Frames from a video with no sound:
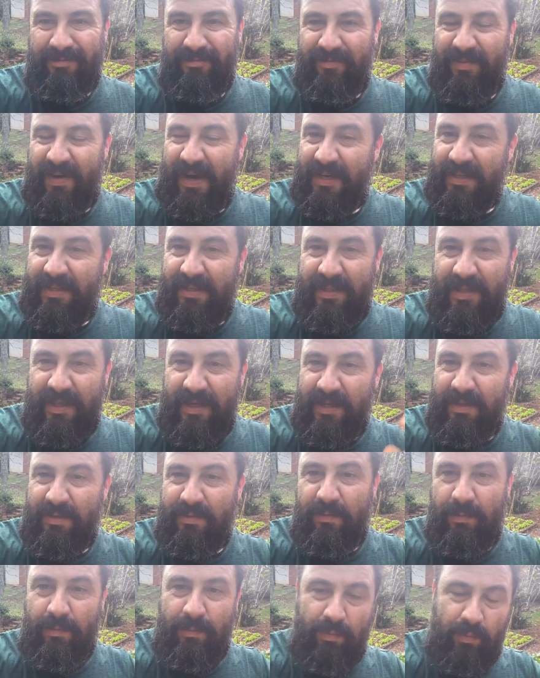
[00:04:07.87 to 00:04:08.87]
vai
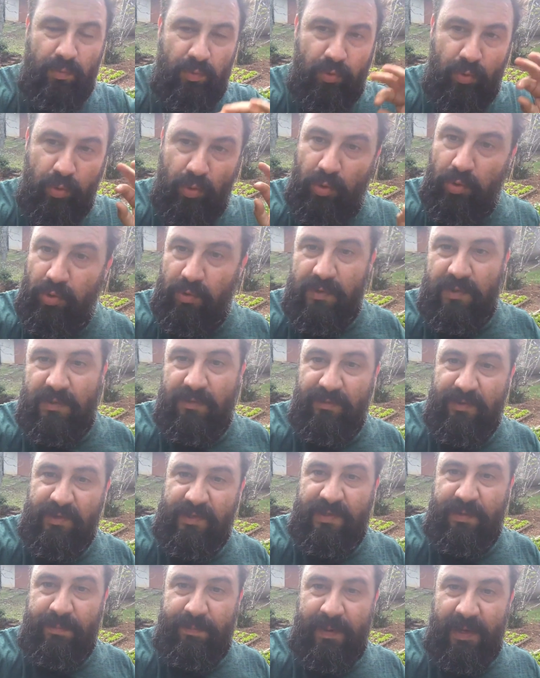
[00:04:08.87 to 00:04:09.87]
ter tudo que se
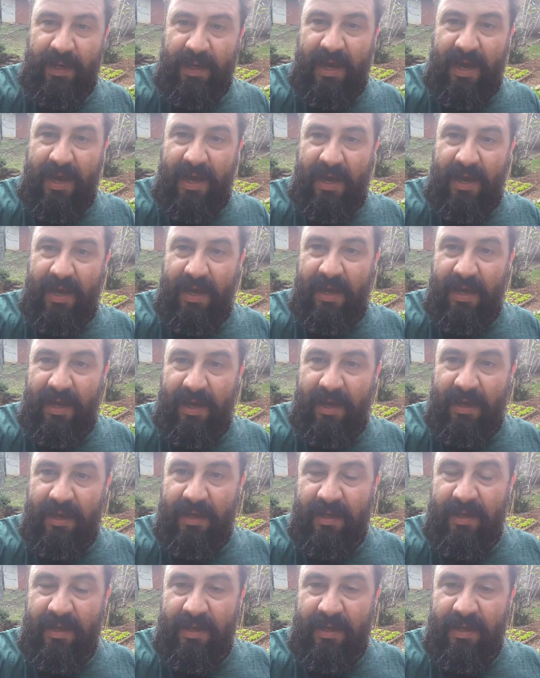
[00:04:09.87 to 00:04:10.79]
você pegar